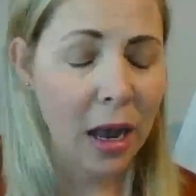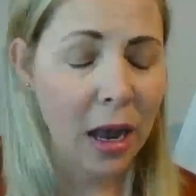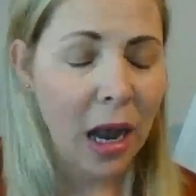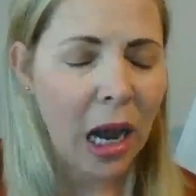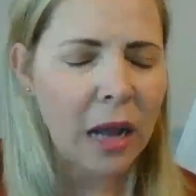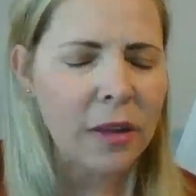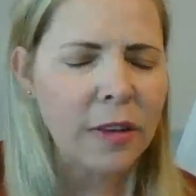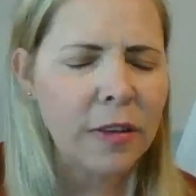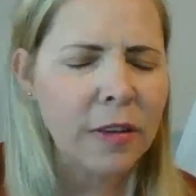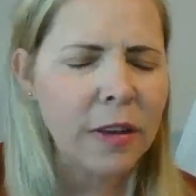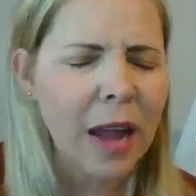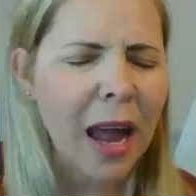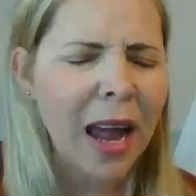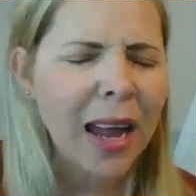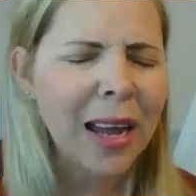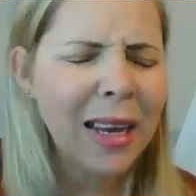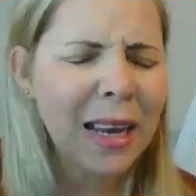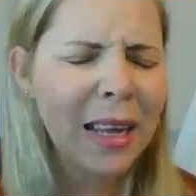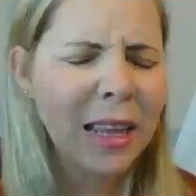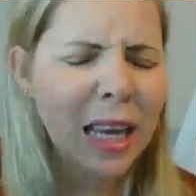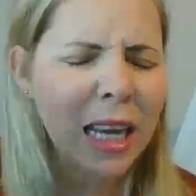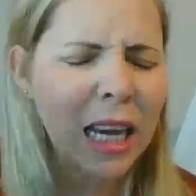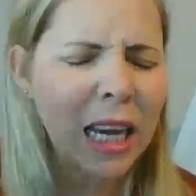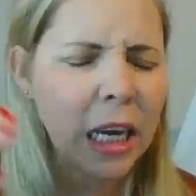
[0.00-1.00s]
la
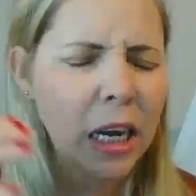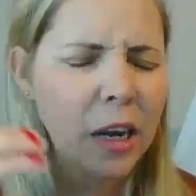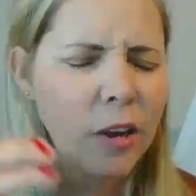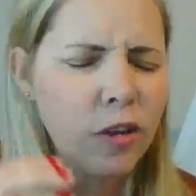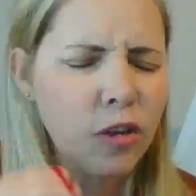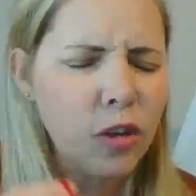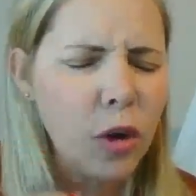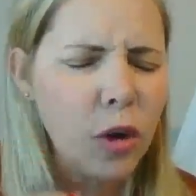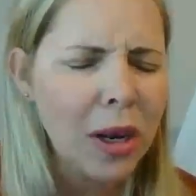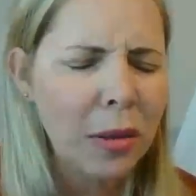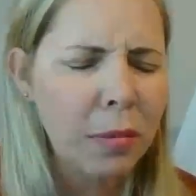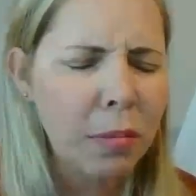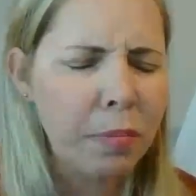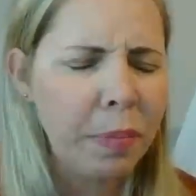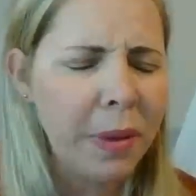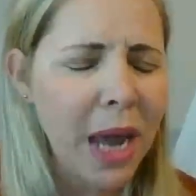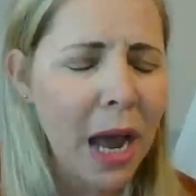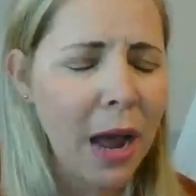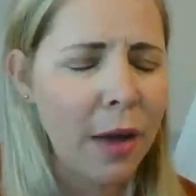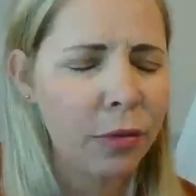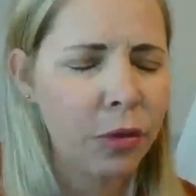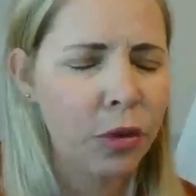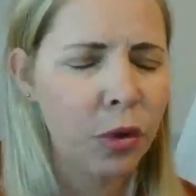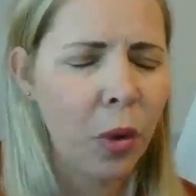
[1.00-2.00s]
sangre de Cristo
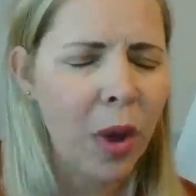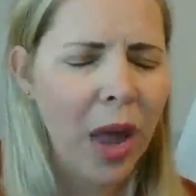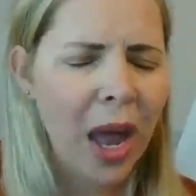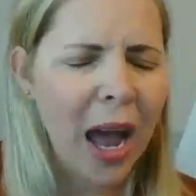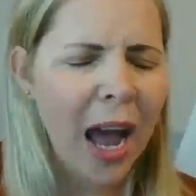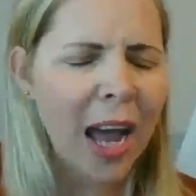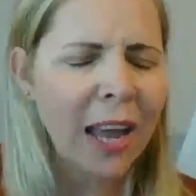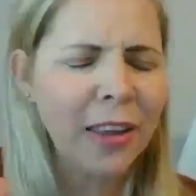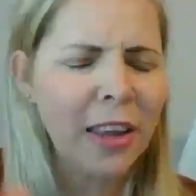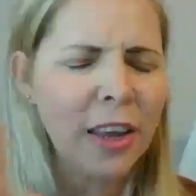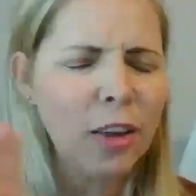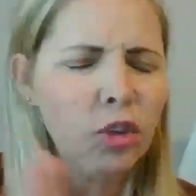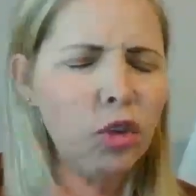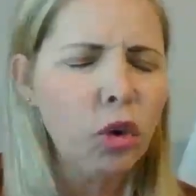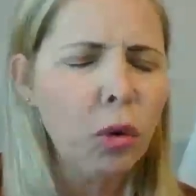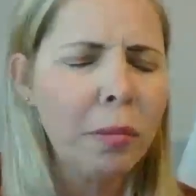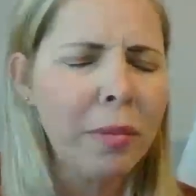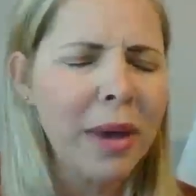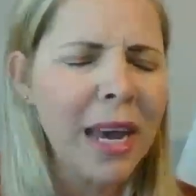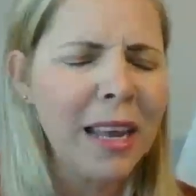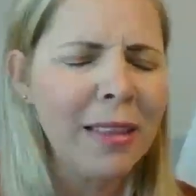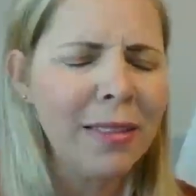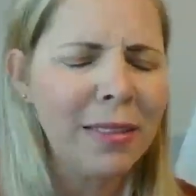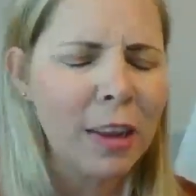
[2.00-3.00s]
limpiando allí tu
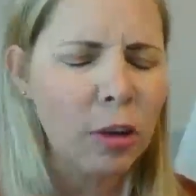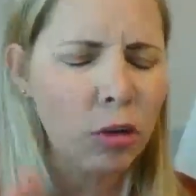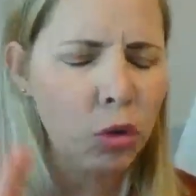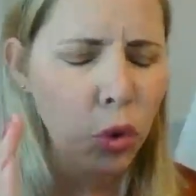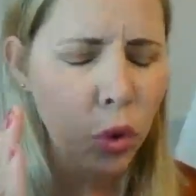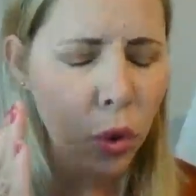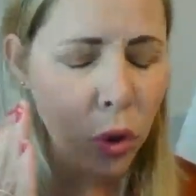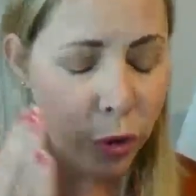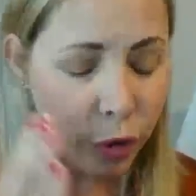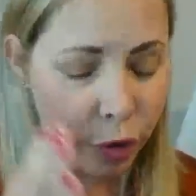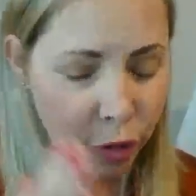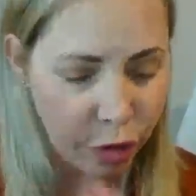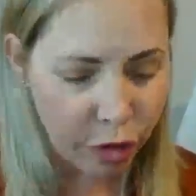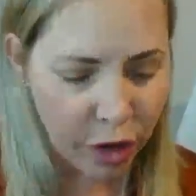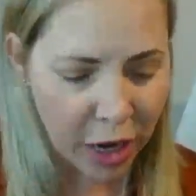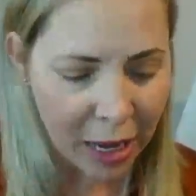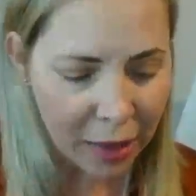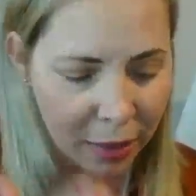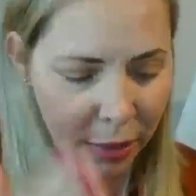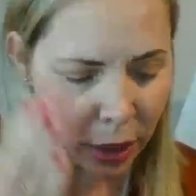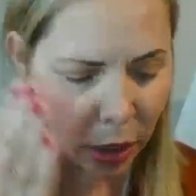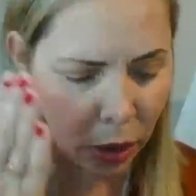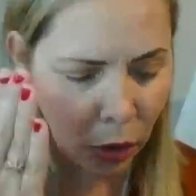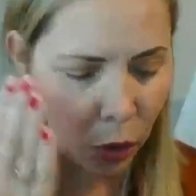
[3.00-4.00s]
mente, tu
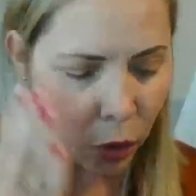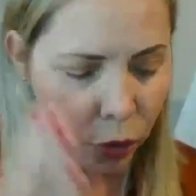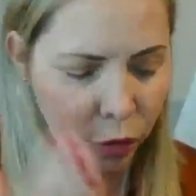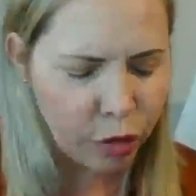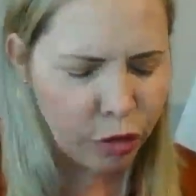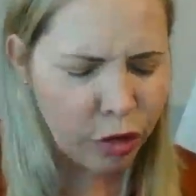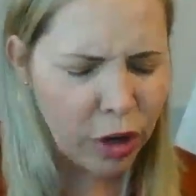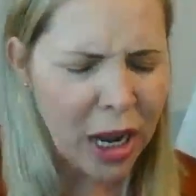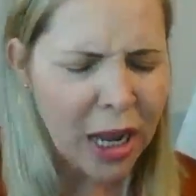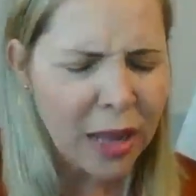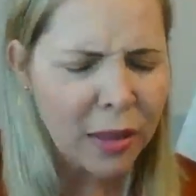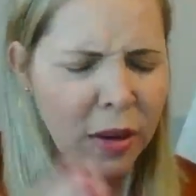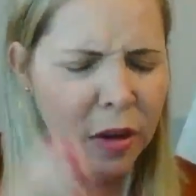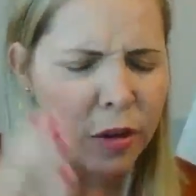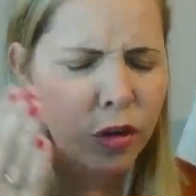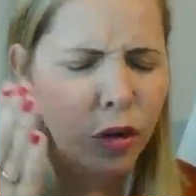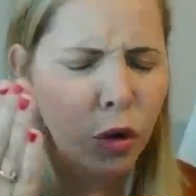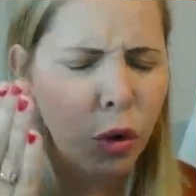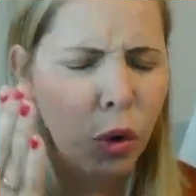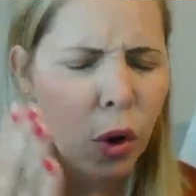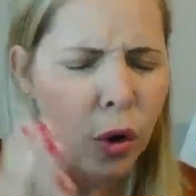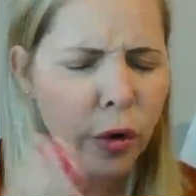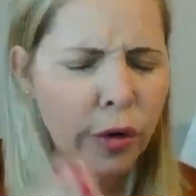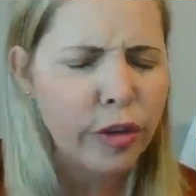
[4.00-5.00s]
consciente, inconsciente,
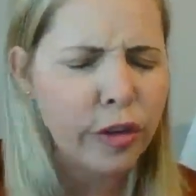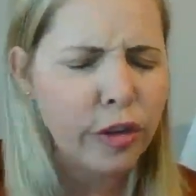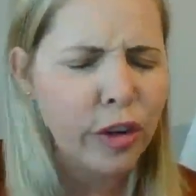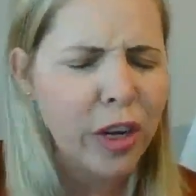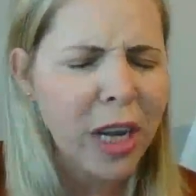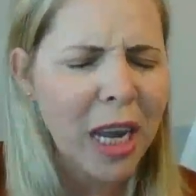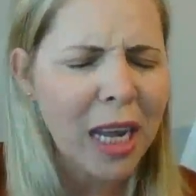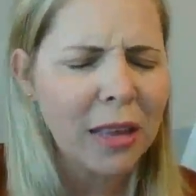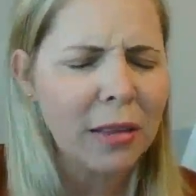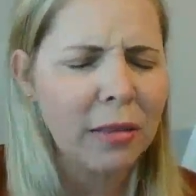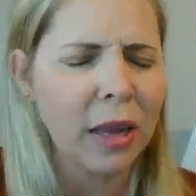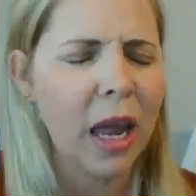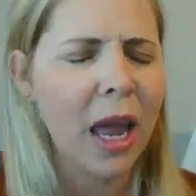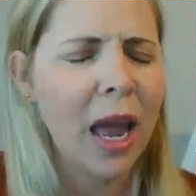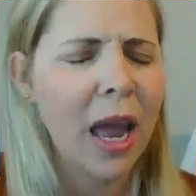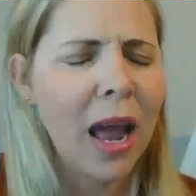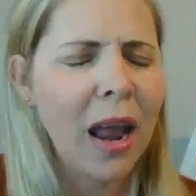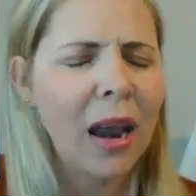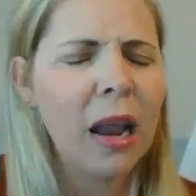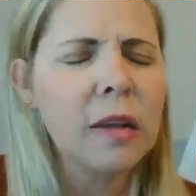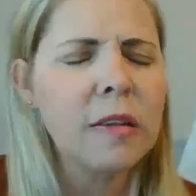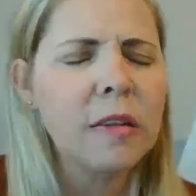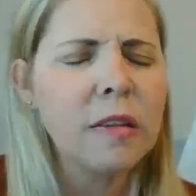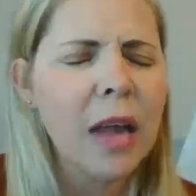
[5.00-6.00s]
subconsciente,
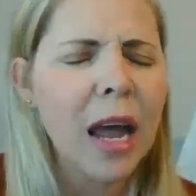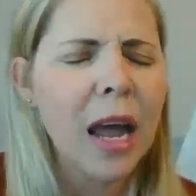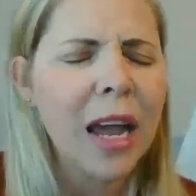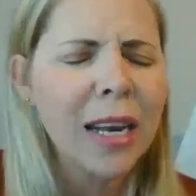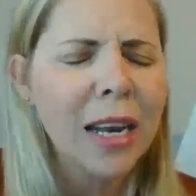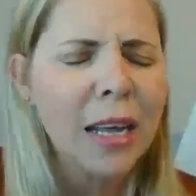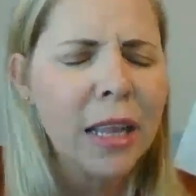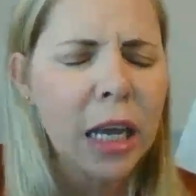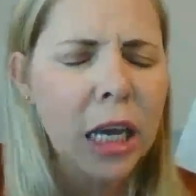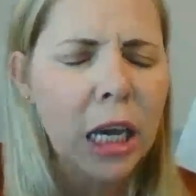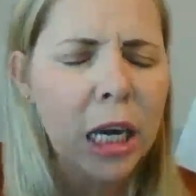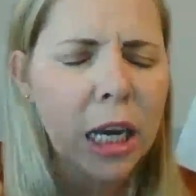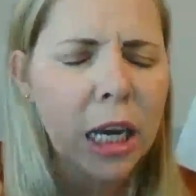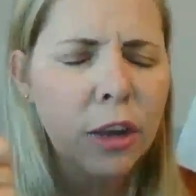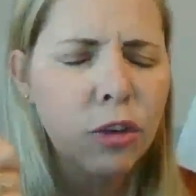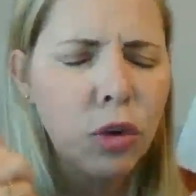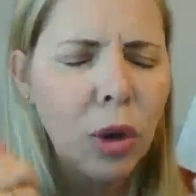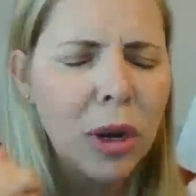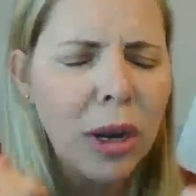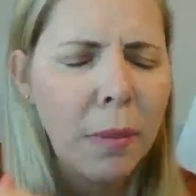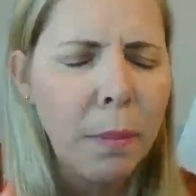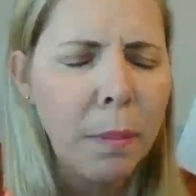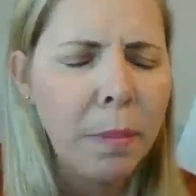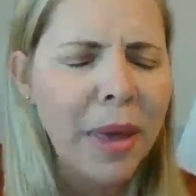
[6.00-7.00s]
la sangre de
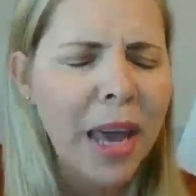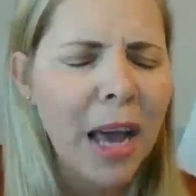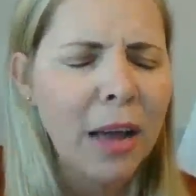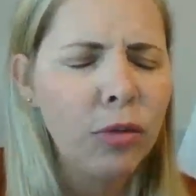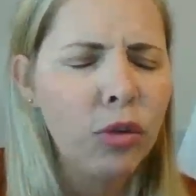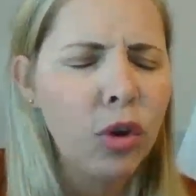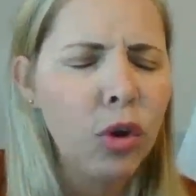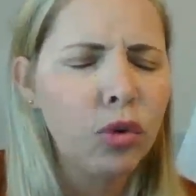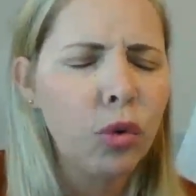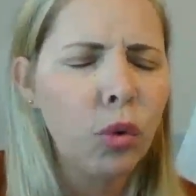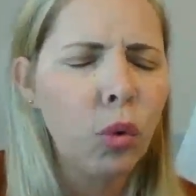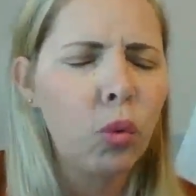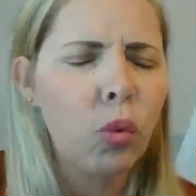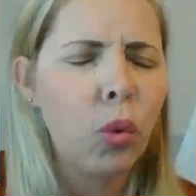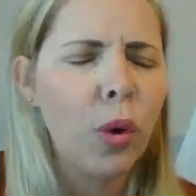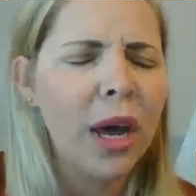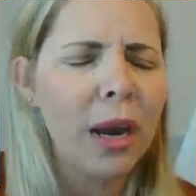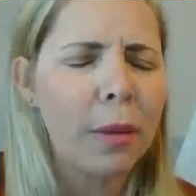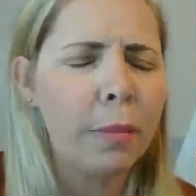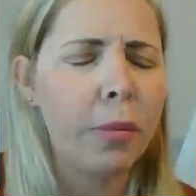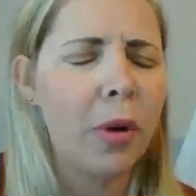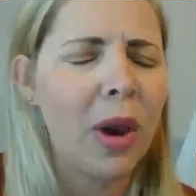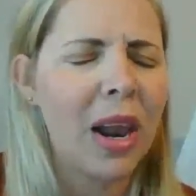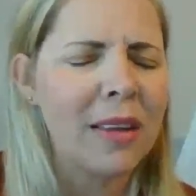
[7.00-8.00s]
Cristo limpiando tu
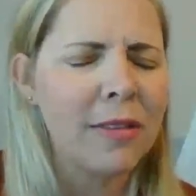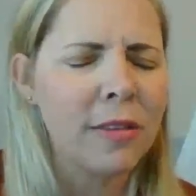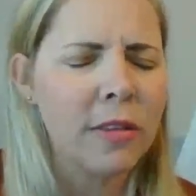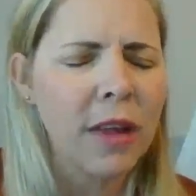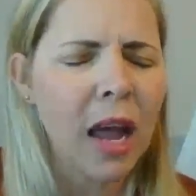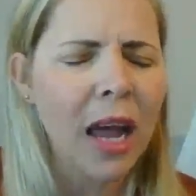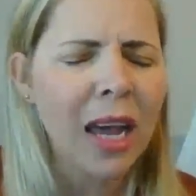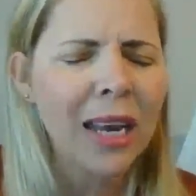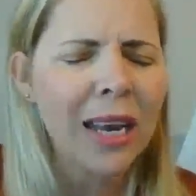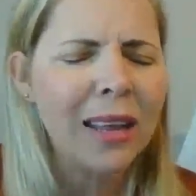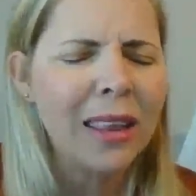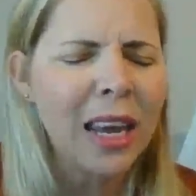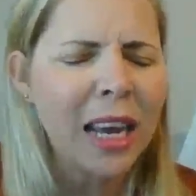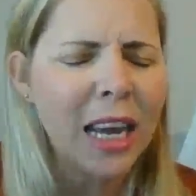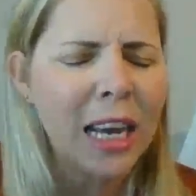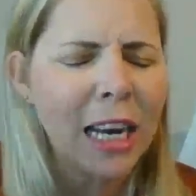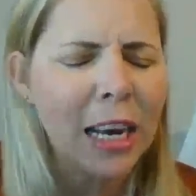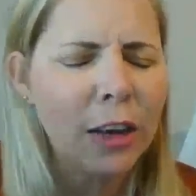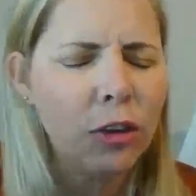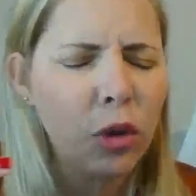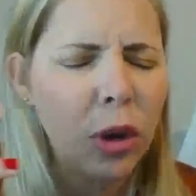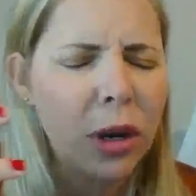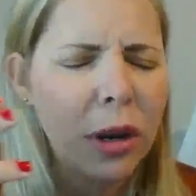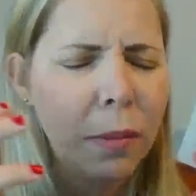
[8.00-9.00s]
cuerpo, la sangre de
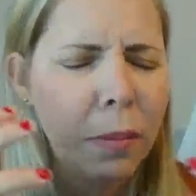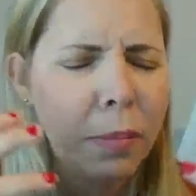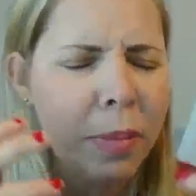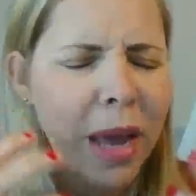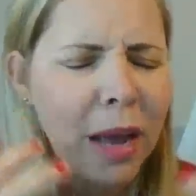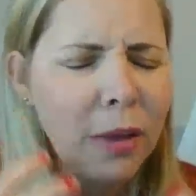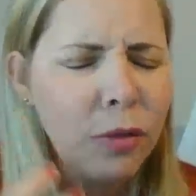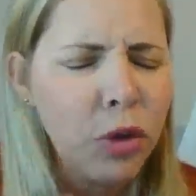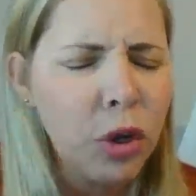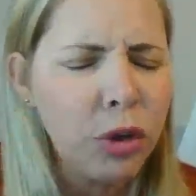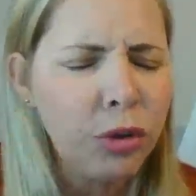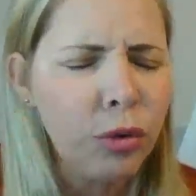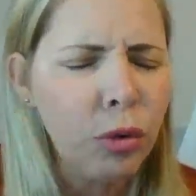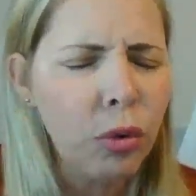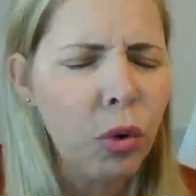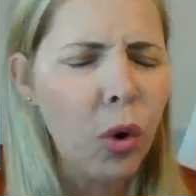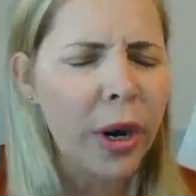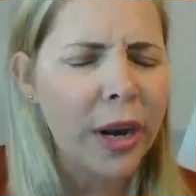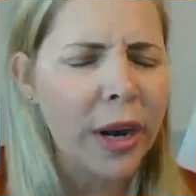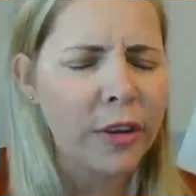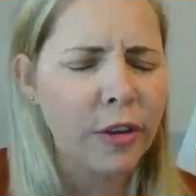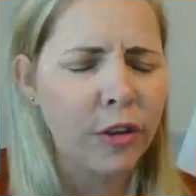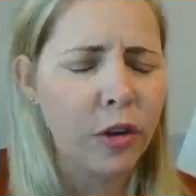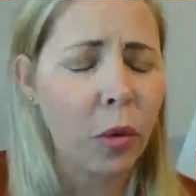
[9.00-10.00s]
Cristo limpiando tu
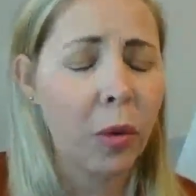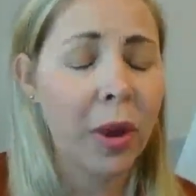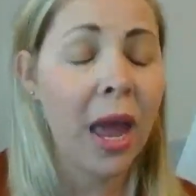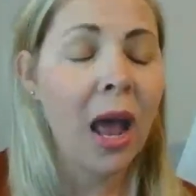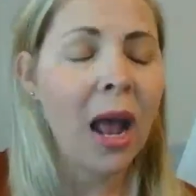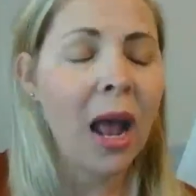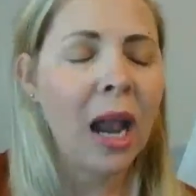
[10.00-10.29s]
corazón,